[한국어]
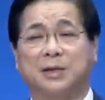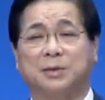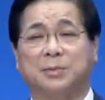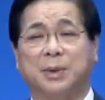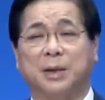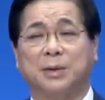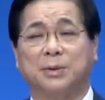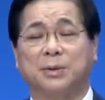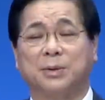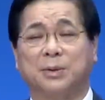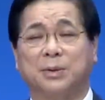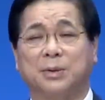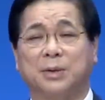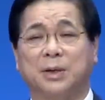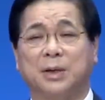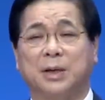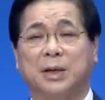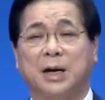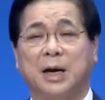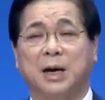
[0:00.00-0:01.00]
말고
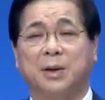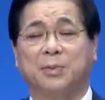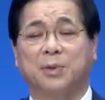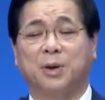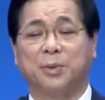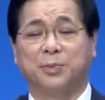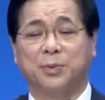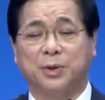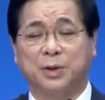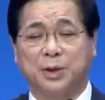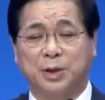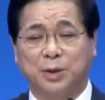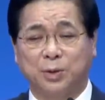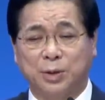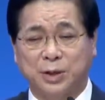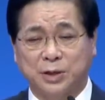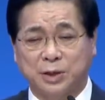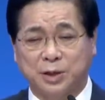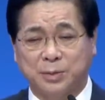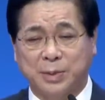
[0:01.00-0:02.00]
하나님께 엎드려
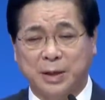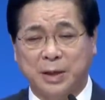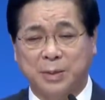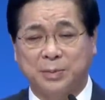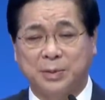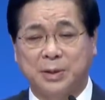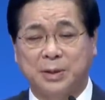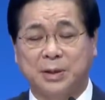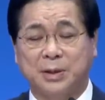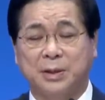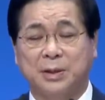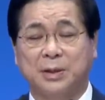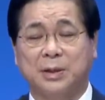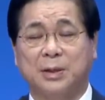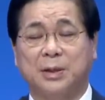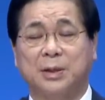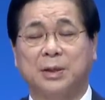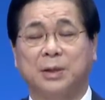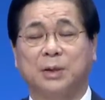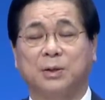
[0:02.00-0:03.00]
기도하시기 바랍니다.
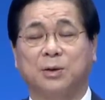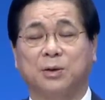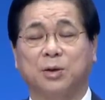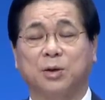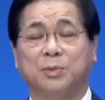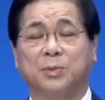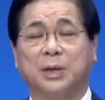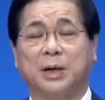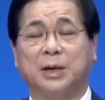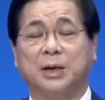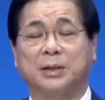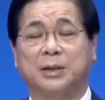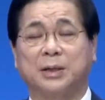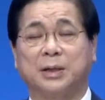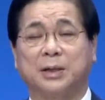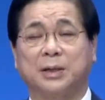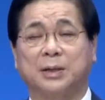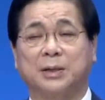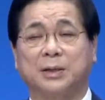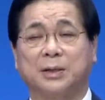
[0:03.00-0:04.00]
어려움 당할
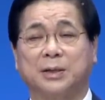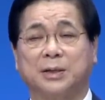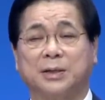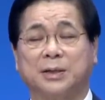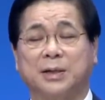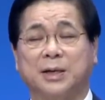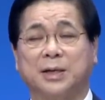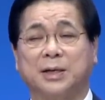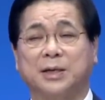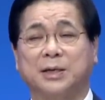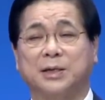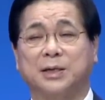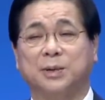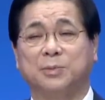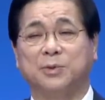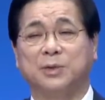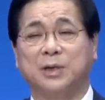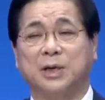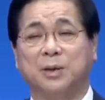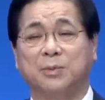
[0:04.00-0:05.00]
때 내 자신의
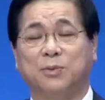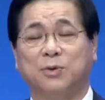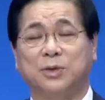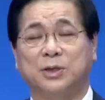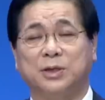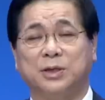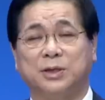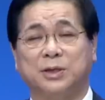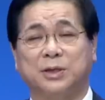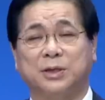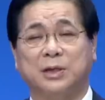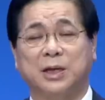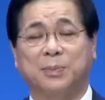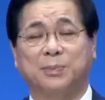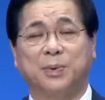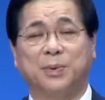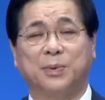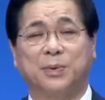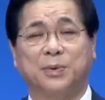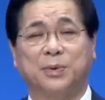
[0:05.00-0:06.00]
문제가 무엇인지를
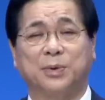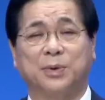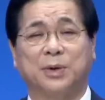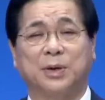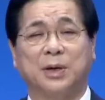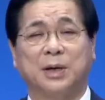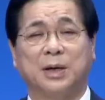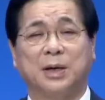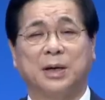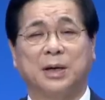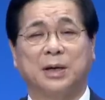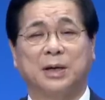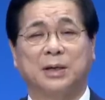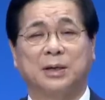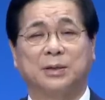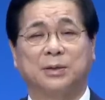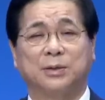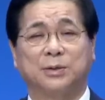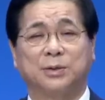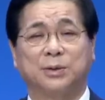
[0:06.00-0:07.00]
살펴보고
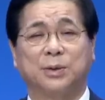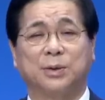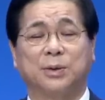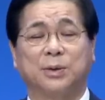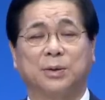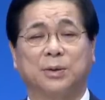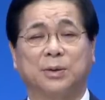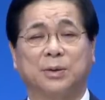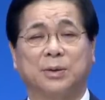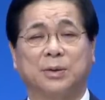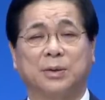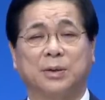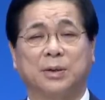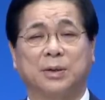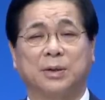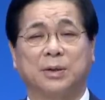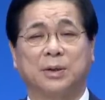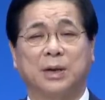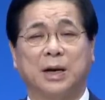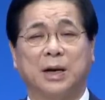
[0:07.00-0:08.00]
스스로
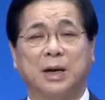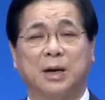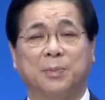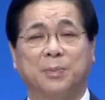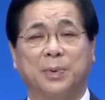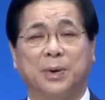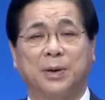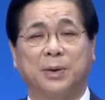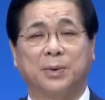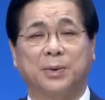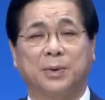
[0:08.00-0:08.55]
하나님 앞에